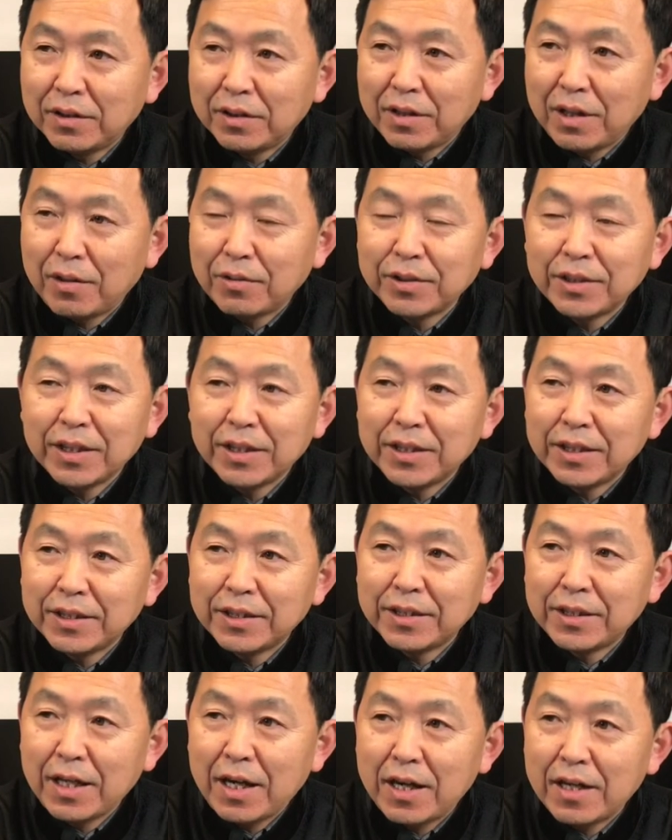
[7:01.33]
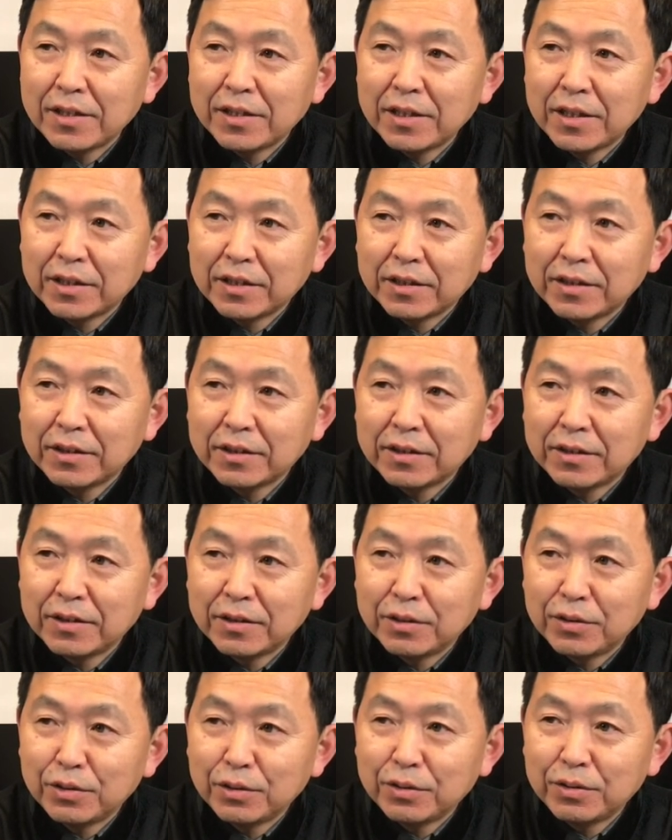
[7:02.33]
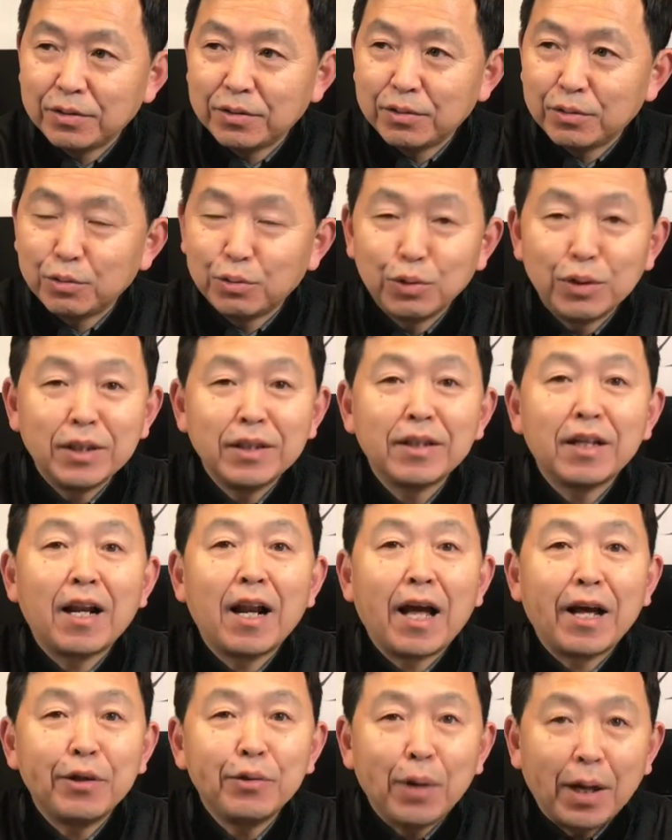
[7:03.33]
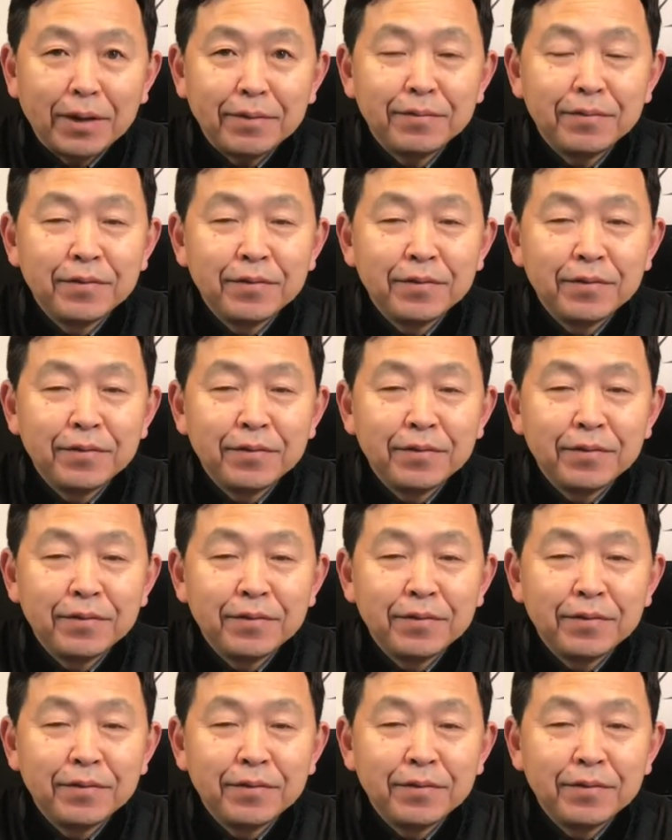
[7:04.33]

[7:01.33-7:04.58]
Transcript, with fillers: 了解了一下这个录音的来源，